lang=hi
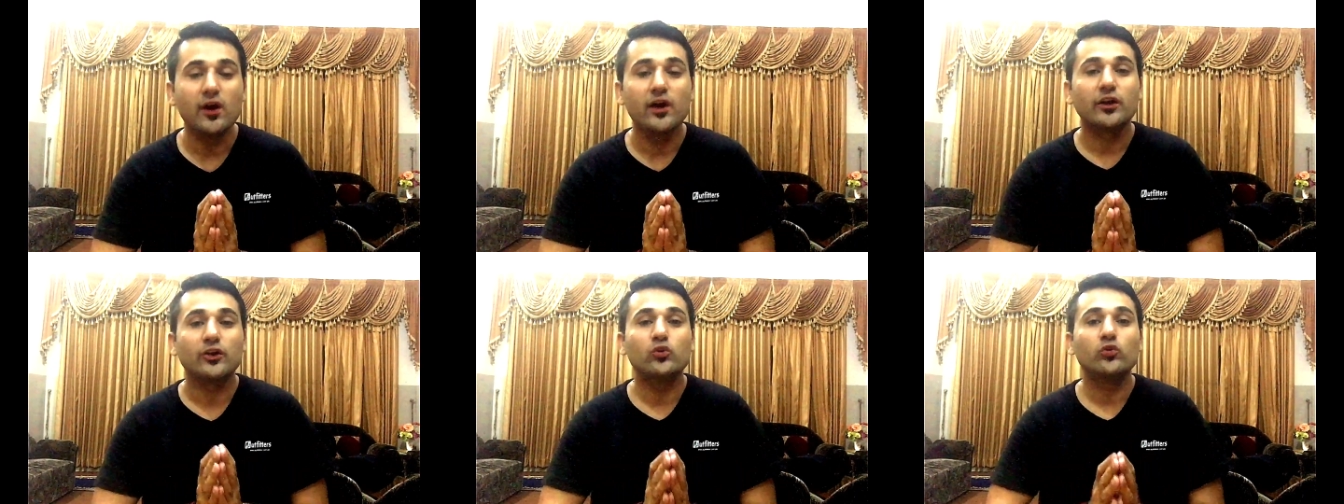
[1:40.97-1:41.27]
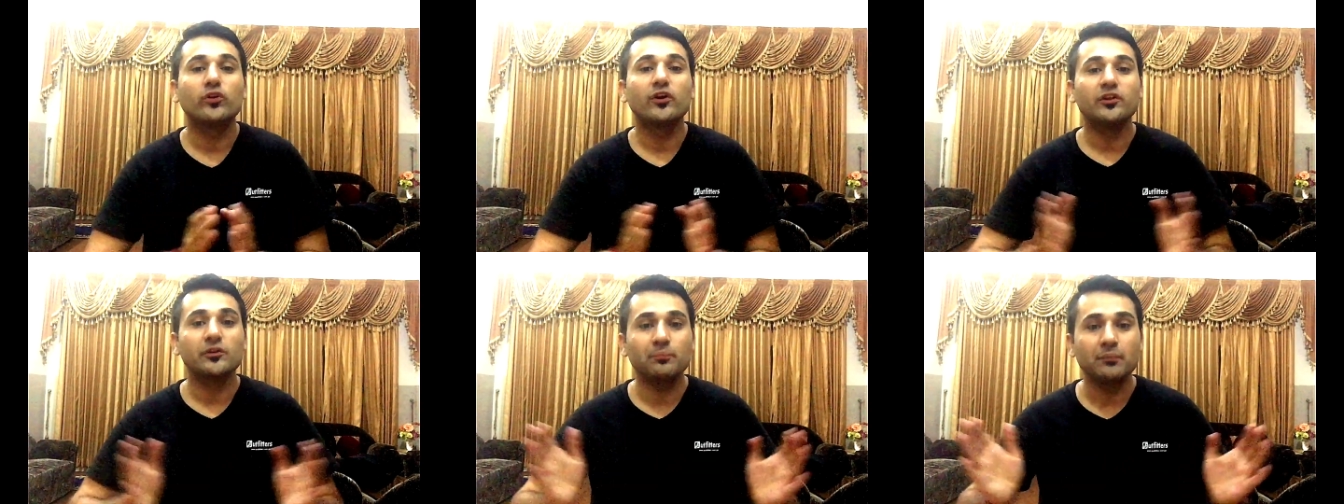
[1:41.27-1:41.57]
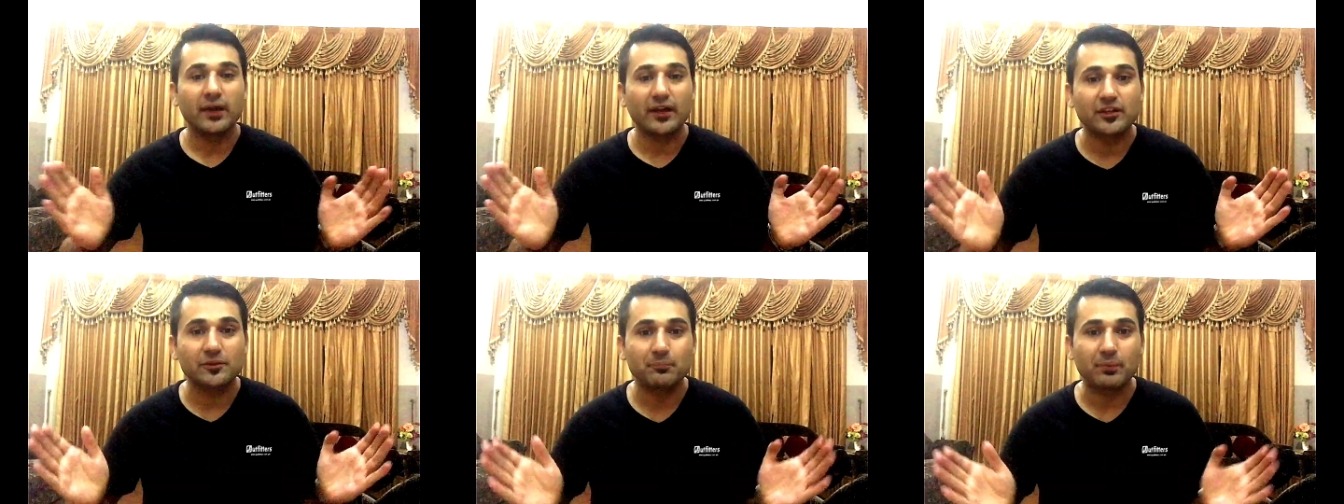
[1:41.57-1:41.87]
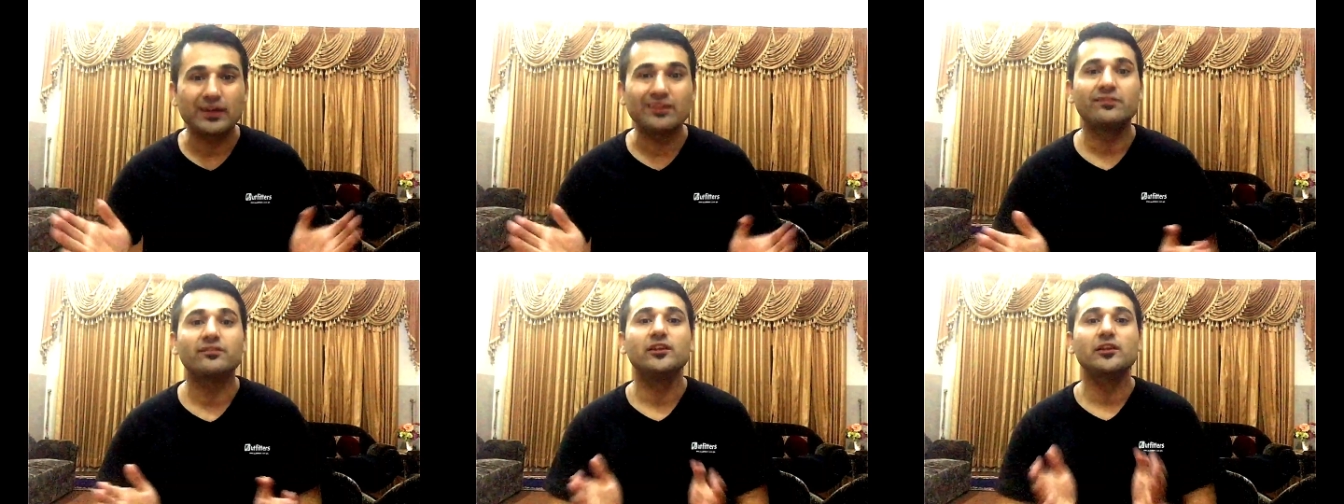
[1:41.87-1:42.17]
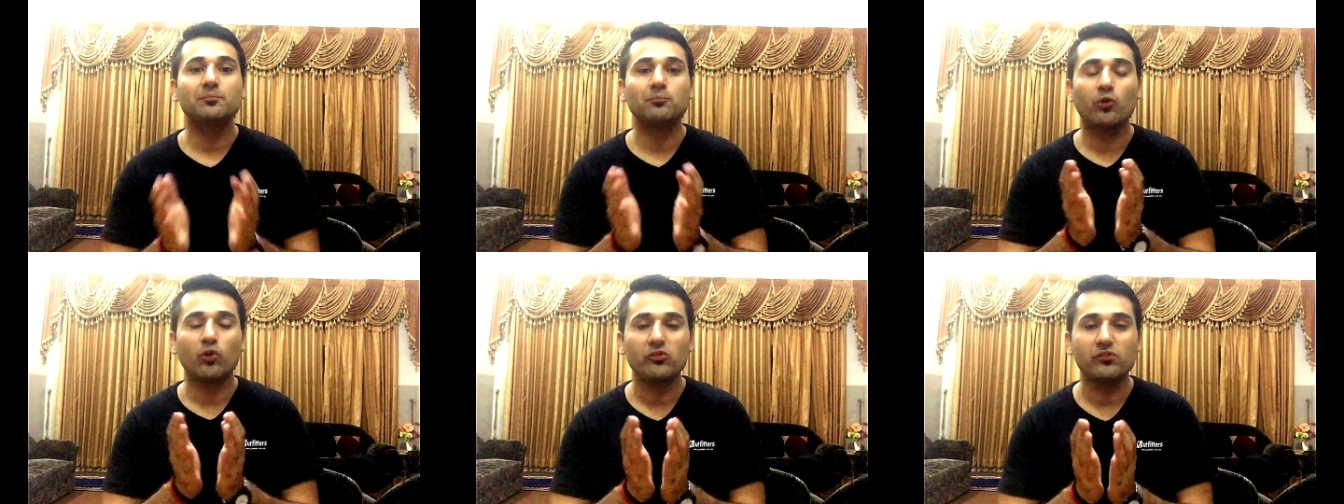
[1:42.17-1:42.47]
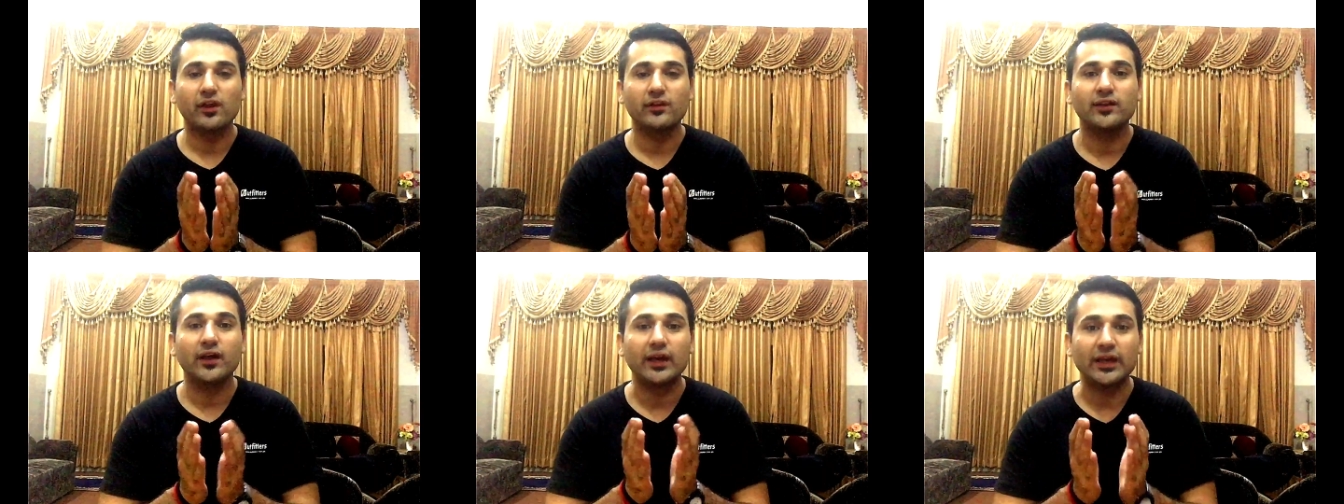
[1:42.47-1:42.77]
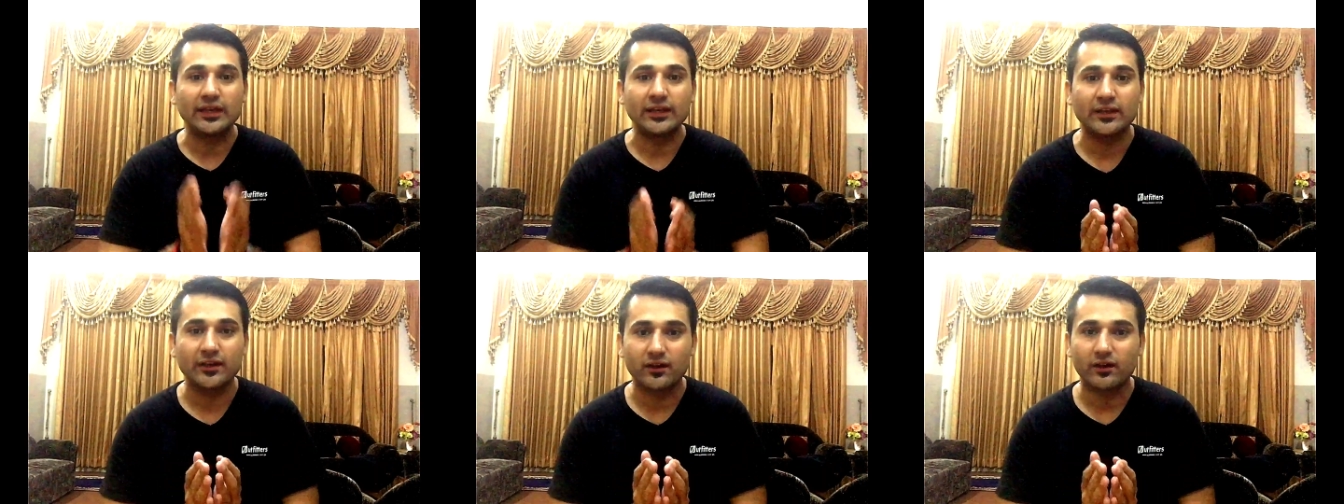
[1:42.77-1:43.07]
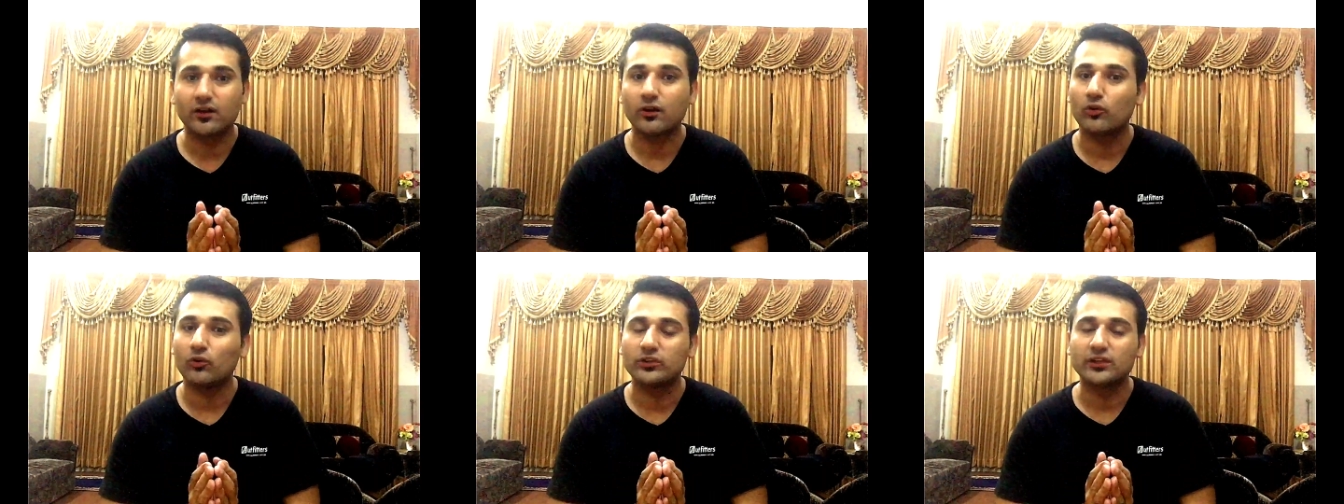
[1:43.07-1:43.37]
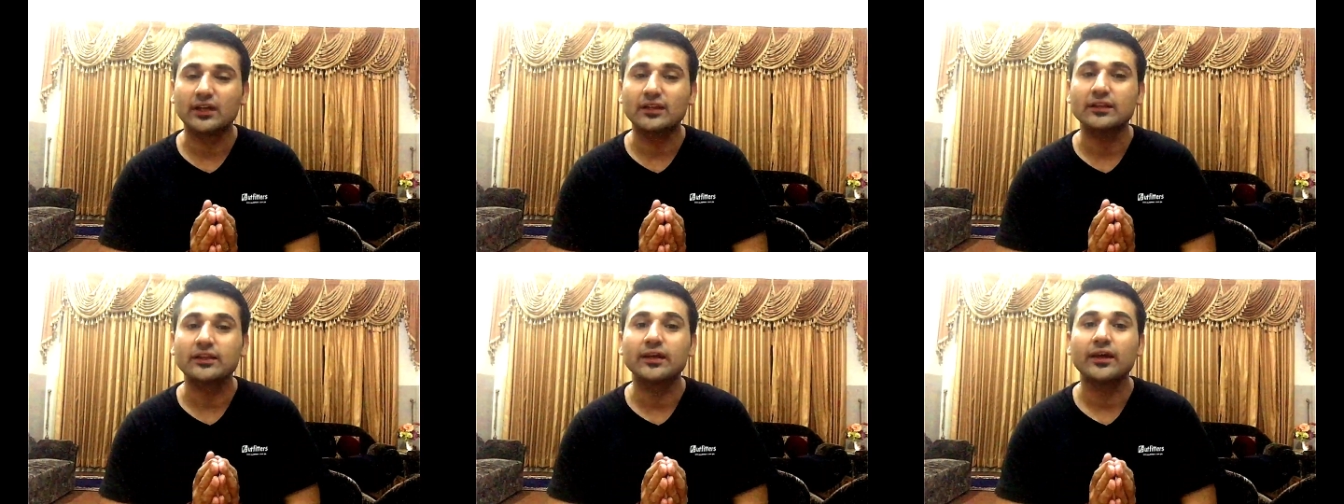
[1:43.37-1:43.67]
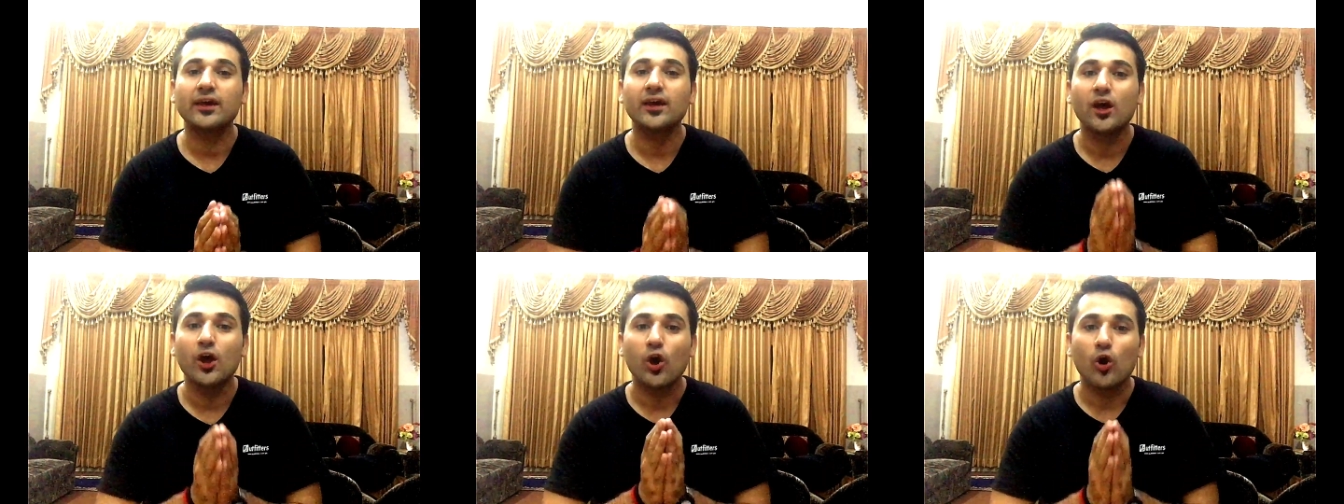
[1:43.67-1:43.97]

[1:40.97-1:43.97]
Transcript: क्योंकि इसमें expenses बहुत ज़्यादा incur हो जाते हैं